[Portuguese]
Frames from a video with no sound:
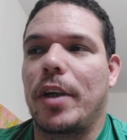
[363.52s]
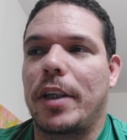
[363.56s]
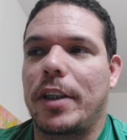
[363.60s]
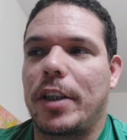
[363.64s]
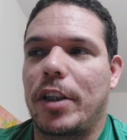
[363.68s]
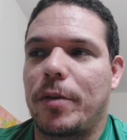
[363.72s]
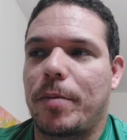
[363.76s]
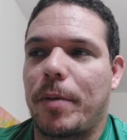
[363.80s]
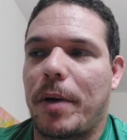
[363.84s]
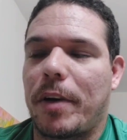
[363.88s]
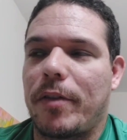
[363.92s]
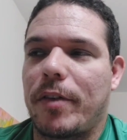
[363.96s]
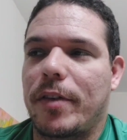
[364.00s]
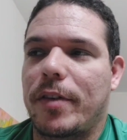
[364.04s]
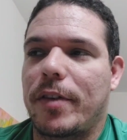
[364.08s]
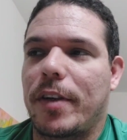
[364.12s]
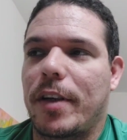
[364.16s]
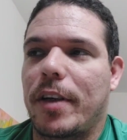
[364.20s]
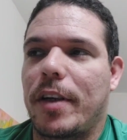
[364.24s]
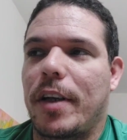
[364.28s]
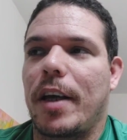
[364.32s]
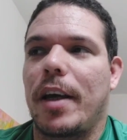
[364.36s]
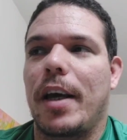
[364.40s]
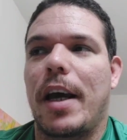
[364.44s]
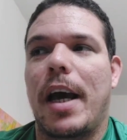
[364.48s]
disse para vocês,
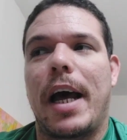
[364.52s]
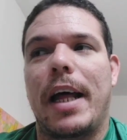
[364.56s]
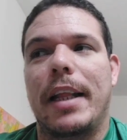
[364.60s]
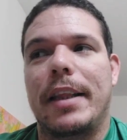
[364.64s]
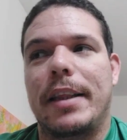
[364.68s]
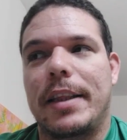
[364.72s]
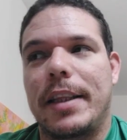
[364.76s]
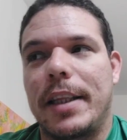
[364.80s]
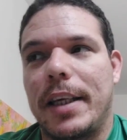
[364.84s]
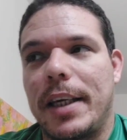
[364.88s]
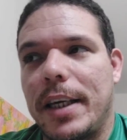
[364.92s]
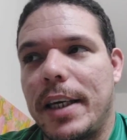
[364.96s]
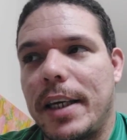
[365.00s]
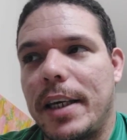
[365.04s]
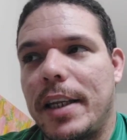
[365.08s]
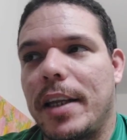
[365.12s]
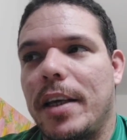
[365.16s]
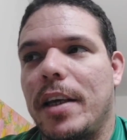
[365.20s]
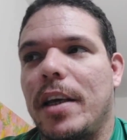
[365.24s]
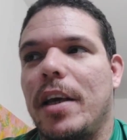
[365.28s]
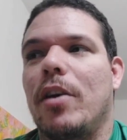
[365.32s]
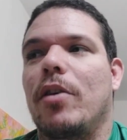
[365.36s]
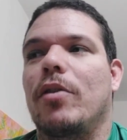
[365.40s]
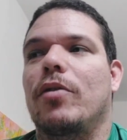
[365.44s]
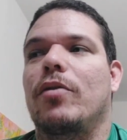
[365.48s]
né? A
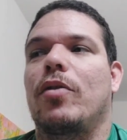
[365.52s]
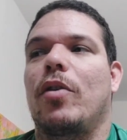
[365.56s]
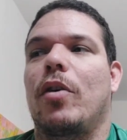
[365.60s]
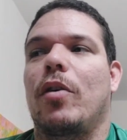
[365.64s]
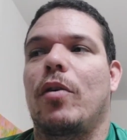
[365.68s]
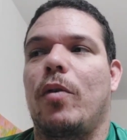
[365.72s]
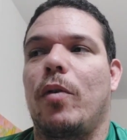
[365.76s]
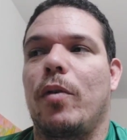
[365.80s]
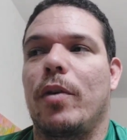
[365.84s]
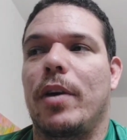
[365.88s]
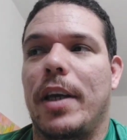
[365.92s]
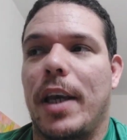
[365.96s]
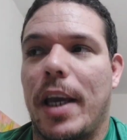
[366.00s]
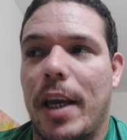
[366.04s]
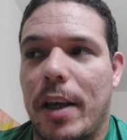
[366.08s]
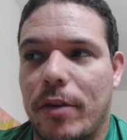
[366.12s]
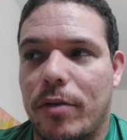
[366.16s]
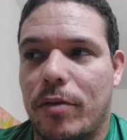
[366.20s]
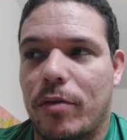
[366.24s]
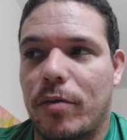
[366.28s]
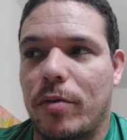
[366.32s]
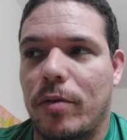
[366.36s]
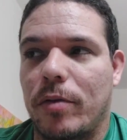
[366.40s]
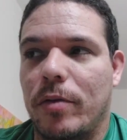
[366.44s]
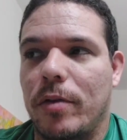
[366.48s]
Tigre eu só
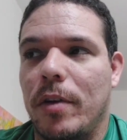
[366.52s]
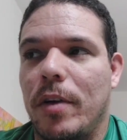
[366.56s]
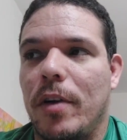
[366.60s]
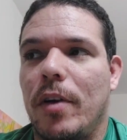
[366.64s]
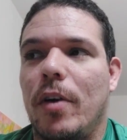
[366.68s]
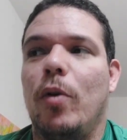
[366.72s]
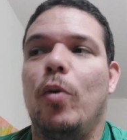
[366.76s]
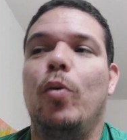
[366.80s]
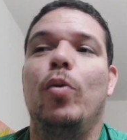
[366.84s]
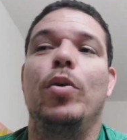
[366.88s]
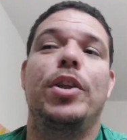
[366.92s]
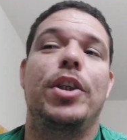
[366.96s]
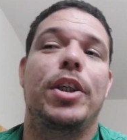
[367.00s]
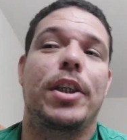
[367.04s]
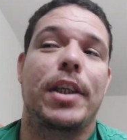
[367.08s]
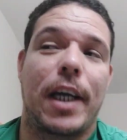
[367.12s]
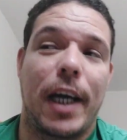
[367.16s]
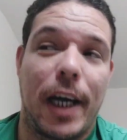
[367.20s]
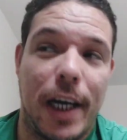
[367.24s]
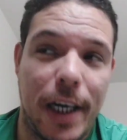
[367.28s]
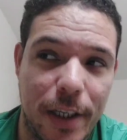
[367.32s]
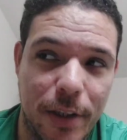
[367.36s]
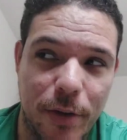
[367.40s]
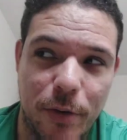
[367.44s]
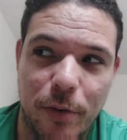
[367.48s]
conheço os
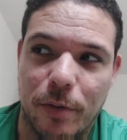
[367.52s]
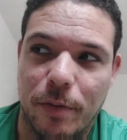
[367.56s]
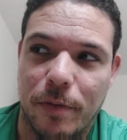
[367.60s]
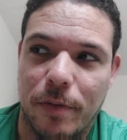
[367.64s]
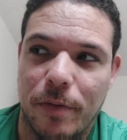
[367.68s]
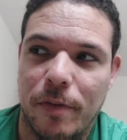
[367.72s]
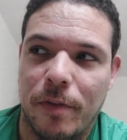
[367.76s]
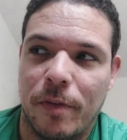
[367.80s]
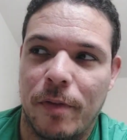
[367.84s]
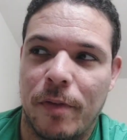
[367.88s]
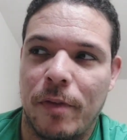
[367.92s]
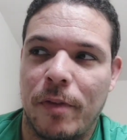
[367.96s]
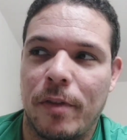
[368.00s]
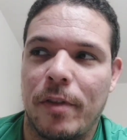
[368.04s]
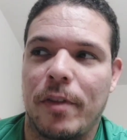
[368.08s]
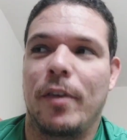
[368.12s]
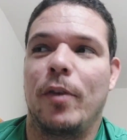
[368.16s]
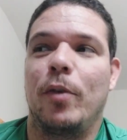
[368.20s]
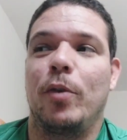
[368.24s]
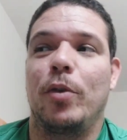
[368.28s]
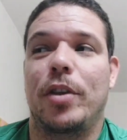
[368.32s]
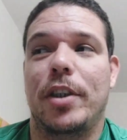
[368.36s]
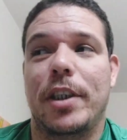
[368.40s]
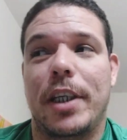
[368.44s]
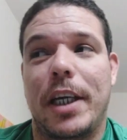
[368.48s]
cano,
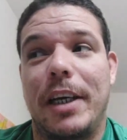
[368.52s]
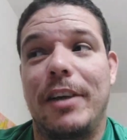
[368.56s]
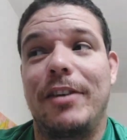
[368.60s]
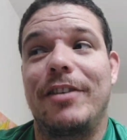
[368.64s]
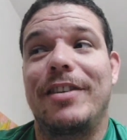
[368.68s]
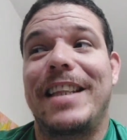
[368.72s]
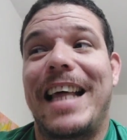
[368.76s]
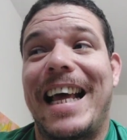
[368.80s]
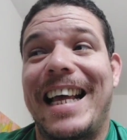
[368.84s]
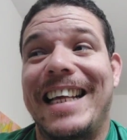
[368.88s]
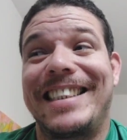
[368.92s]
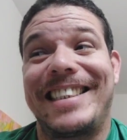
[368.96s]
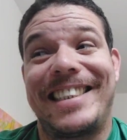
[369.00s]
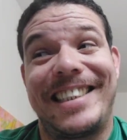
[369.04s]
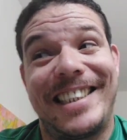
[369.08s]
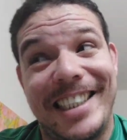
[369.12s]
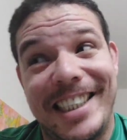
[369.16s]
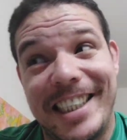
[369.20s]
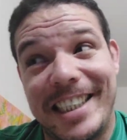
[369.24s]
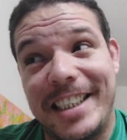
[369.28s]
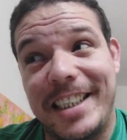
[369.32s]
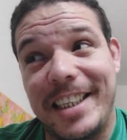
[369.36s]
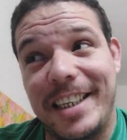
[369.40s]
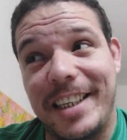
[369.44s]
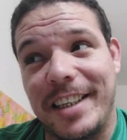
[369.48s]
os cano da
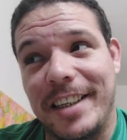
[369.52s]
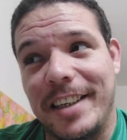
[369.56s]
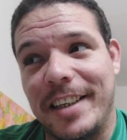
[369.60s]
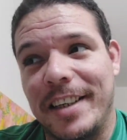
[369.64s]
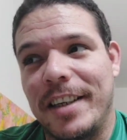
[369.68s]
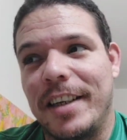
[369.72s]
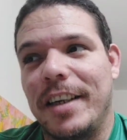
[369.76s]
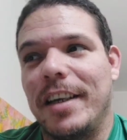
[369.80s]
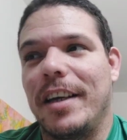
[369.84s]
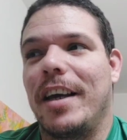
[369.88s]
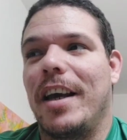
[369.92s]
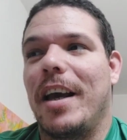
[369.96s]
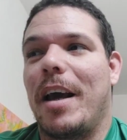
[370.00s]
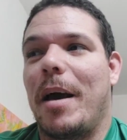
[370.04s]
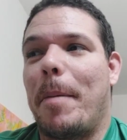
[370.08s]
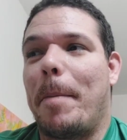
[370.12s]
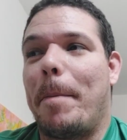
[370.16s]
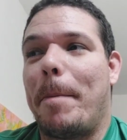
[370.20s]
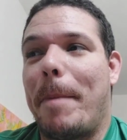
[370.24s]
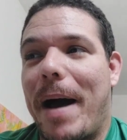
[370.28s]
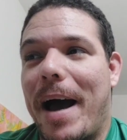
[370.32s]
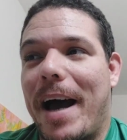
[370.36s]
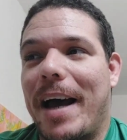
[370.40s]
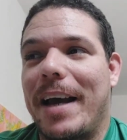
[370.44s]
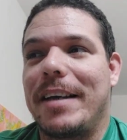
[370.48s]
Tigre.
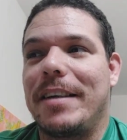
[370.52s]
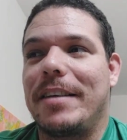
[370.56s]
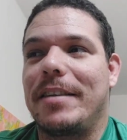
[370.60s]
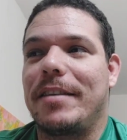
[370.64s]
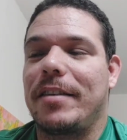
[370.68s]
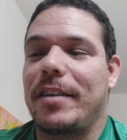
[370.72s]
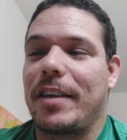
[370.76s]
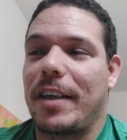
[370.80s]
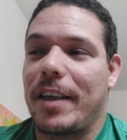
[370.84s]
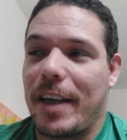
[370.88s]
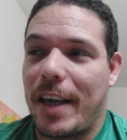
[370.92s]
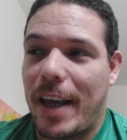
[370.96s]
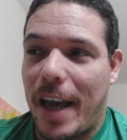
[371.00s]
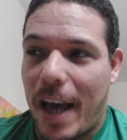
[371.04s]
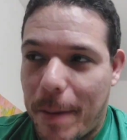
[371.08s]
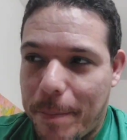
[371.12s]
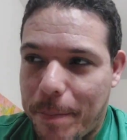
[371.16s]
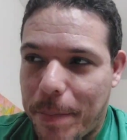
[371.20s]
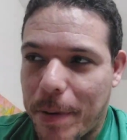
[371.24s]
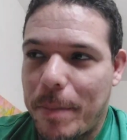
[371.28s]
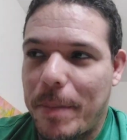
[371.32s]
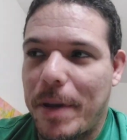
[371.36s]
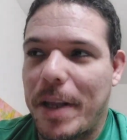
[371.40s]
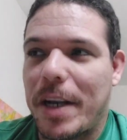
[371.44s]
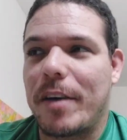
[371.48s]
Mas a
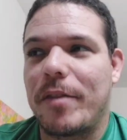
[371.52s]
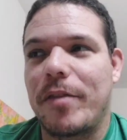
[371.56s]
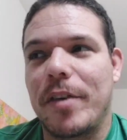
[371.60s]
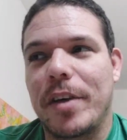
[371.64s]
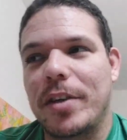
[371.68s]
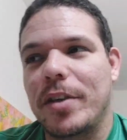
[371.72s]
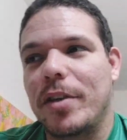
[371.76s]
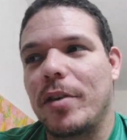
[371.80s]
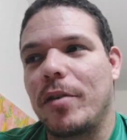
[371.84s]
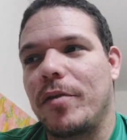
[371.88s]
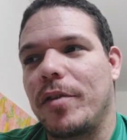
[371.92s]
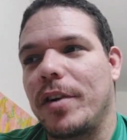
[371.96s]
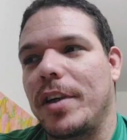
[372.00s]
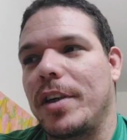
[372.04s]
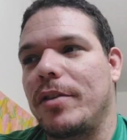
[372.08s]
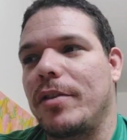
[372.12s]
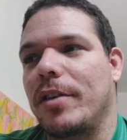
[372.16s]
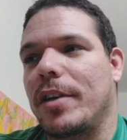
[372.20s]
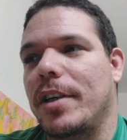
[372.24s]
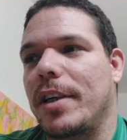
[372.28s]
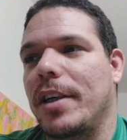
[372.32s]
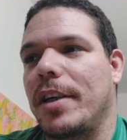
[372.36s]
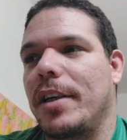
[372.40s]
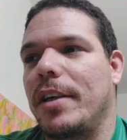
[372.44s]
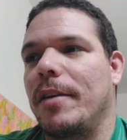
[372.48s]
primeira vez que eu vejo
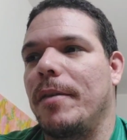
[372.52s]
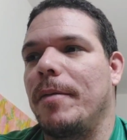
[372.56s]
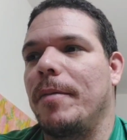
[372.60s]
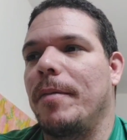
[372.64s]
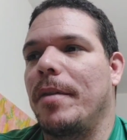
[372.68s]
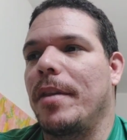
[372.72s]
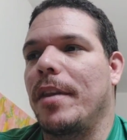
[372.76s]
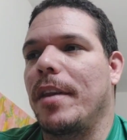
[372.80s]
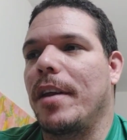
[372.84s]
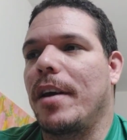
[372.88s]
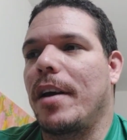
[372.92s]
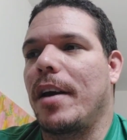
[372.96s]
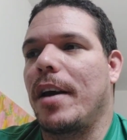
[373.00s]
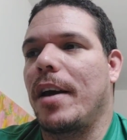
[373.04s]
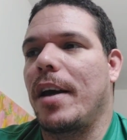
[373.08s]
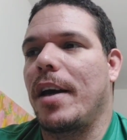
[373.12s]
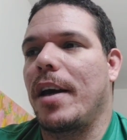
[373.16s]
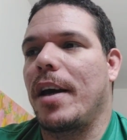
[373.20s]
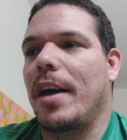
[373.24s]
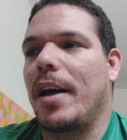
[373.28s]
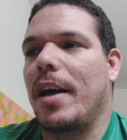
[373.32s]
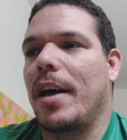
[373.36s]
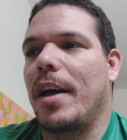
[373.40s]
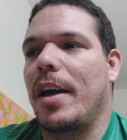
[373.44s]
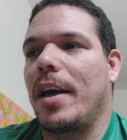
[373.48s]
aqui
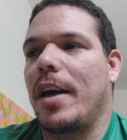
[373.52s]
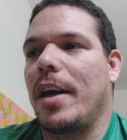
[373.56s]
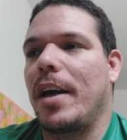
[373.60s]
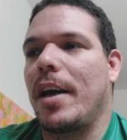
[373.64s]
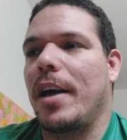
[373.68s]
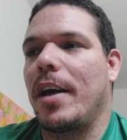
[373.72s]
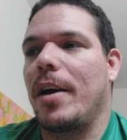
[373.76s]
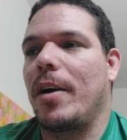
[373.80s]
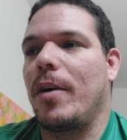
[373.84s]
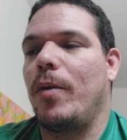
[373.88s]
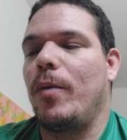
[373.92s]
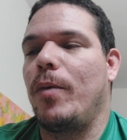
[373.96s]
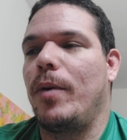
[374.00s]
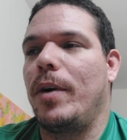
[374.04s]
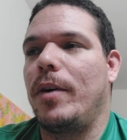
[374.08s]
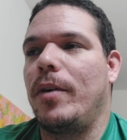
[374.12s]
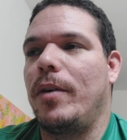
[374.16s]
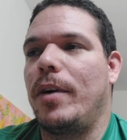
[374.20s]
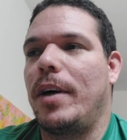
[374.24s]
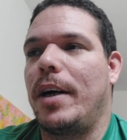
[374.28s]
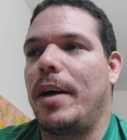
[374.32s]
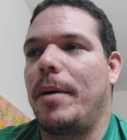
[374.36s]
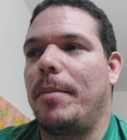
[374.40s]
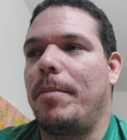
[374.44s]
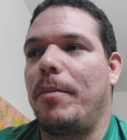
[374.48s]
é
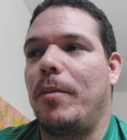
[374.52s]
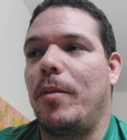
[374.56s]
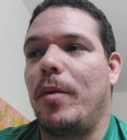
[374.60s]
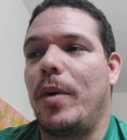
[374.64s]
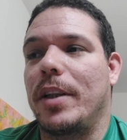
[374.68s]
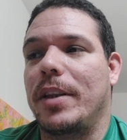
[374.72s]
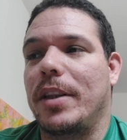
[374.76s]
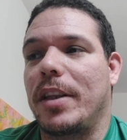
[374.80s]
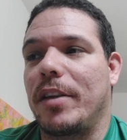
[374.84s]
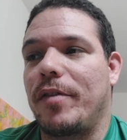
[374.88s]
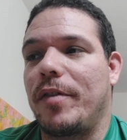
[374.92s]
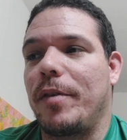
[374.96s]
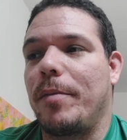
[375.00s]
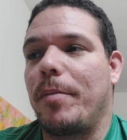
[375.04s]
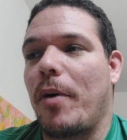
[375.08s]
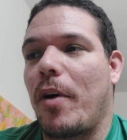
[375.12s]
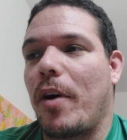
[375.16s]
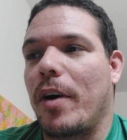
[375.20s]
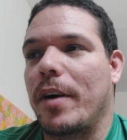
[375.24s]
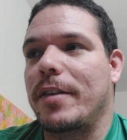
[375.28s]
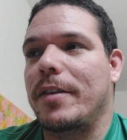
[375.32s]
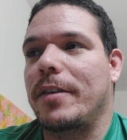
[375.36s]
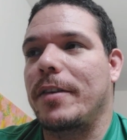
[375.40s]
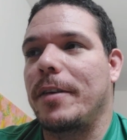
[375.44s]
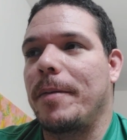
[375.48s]
uma, uma TV
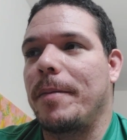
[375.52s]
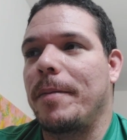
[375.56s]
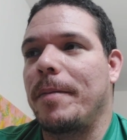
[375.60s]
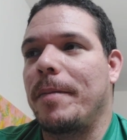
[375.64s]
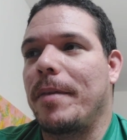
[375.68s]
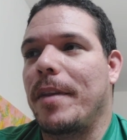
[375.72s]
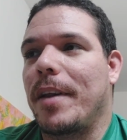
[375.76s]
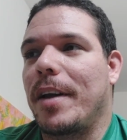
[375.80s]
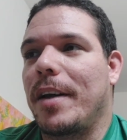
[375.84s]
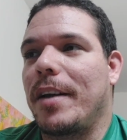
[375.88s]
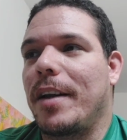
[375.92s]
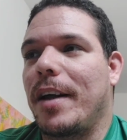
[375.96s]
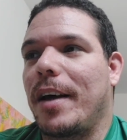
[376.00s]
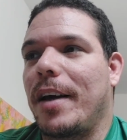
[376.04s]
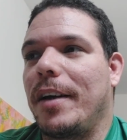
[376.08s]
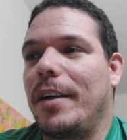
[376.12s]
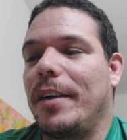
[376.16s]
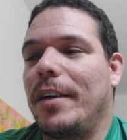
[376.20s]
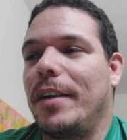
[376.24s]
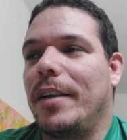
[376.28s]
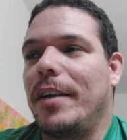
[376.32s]
Box, né?